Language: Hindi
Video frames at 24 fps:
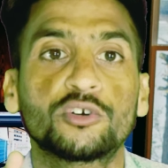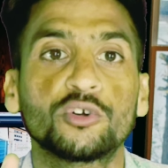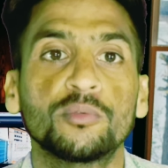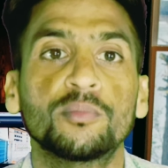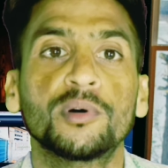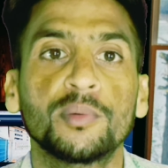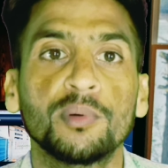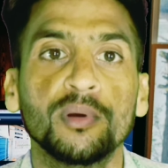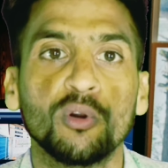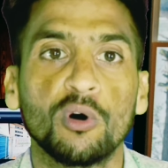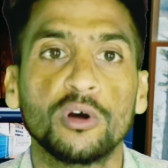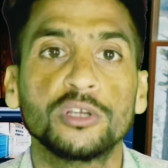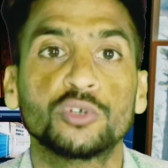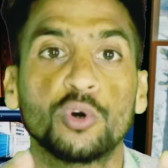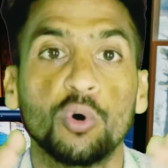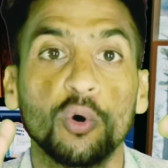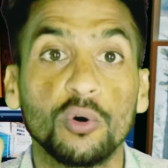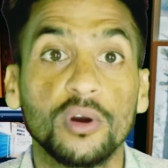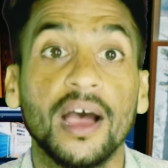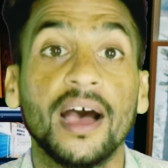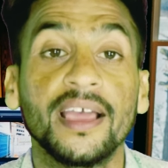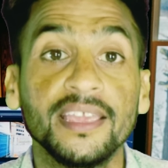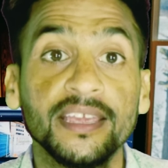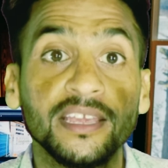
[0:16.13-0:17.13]
अक्टूबर में लॉन्च
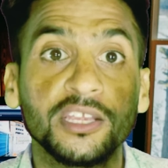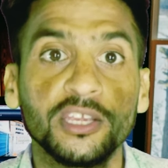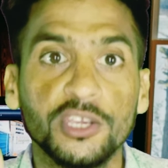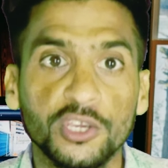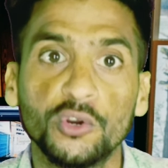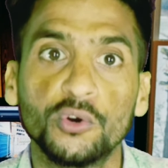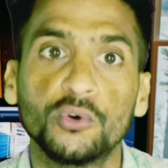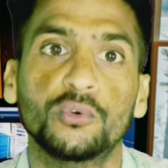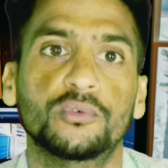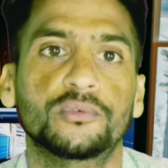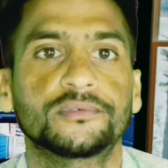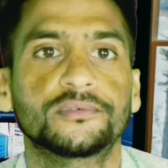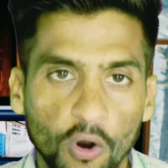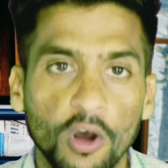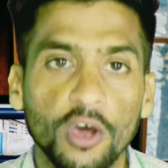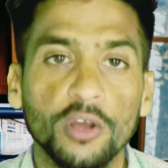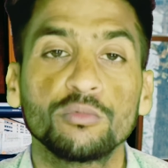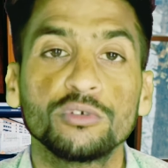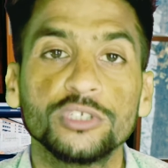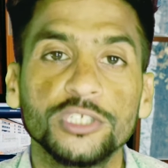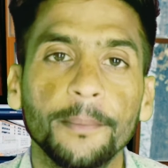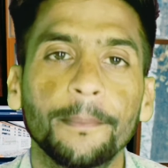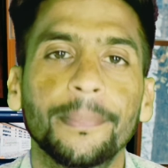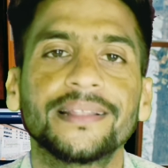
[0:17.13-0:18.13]
होगा ही क्यों
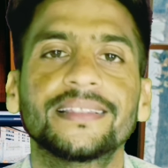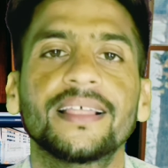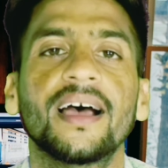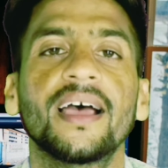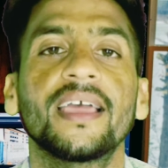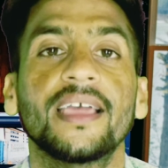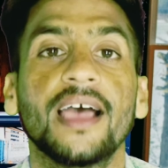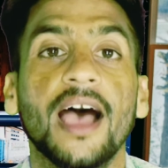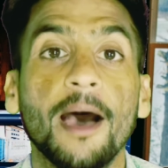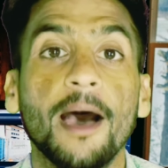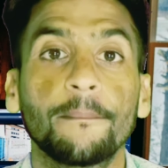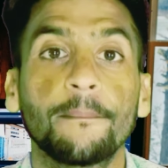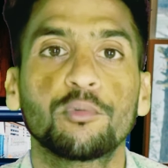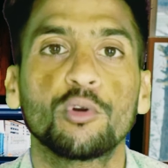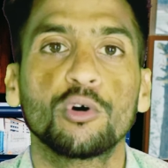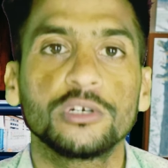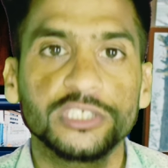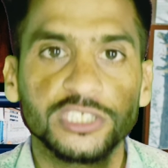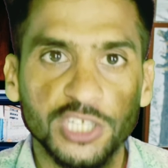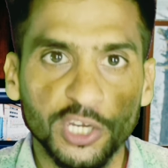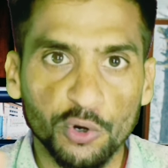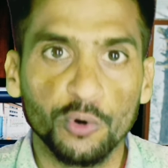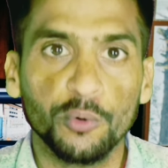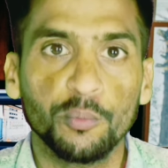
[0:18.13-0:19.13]
और मुझे पता है आप
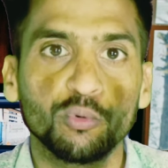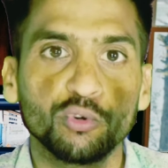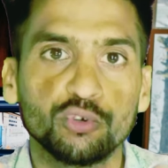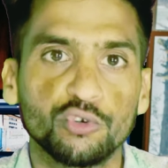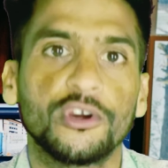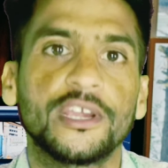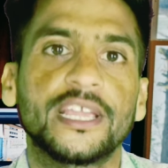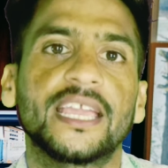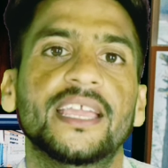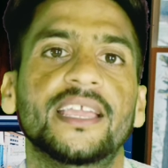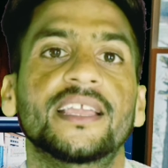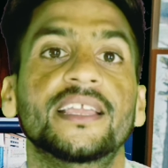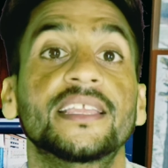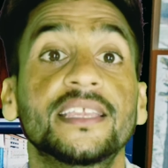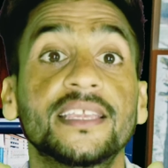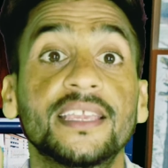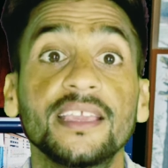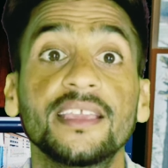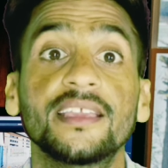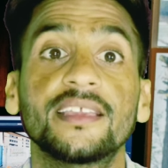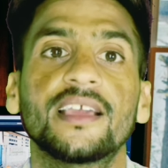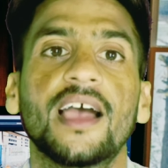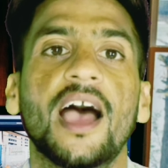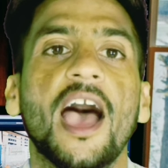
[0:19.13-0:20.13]
लोग जरूर पूछोगे
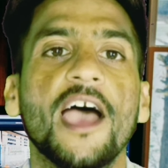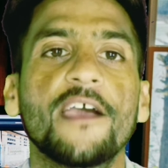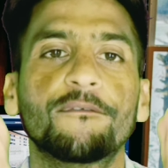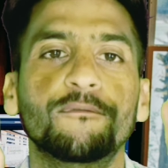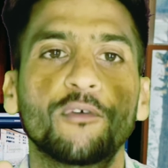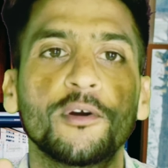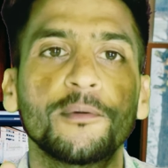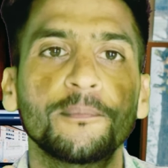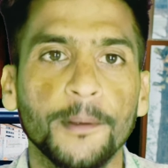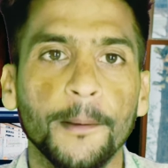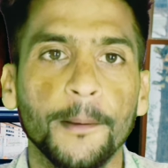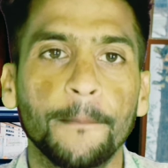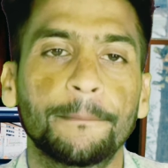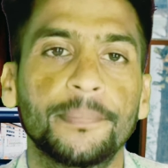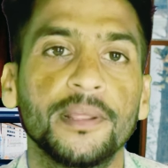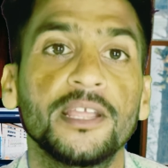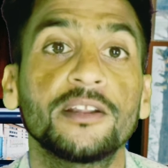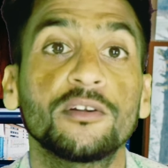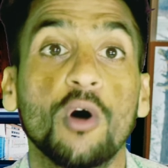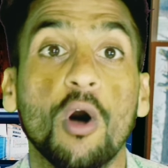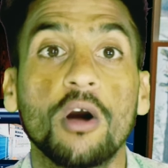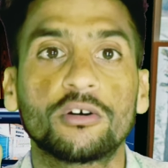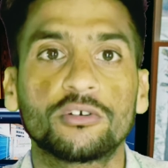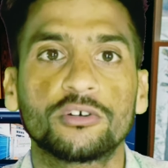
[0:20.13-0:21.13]
की आईफोन
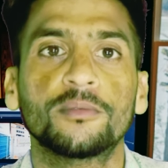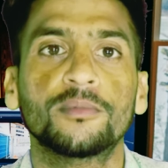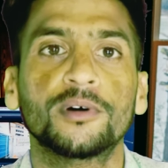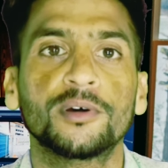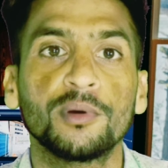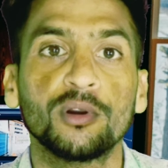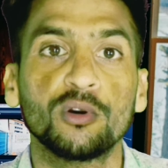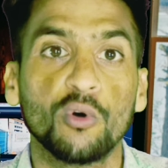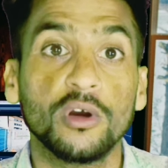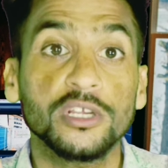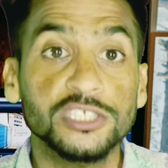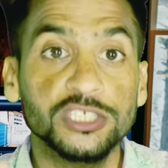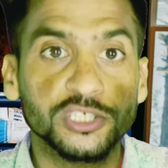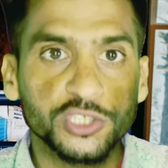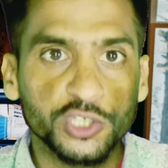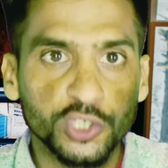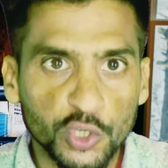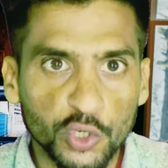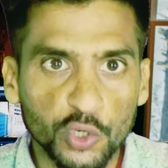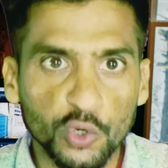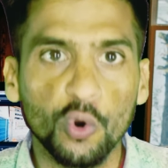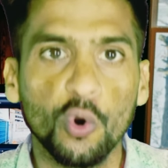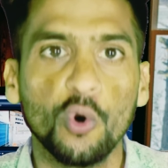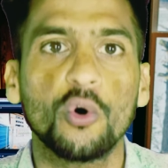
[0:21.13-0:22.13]
फिफ्टीन अक्टूबर में लॉन्च
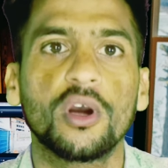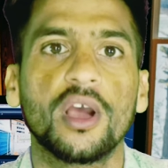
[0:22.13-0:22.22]
क्यों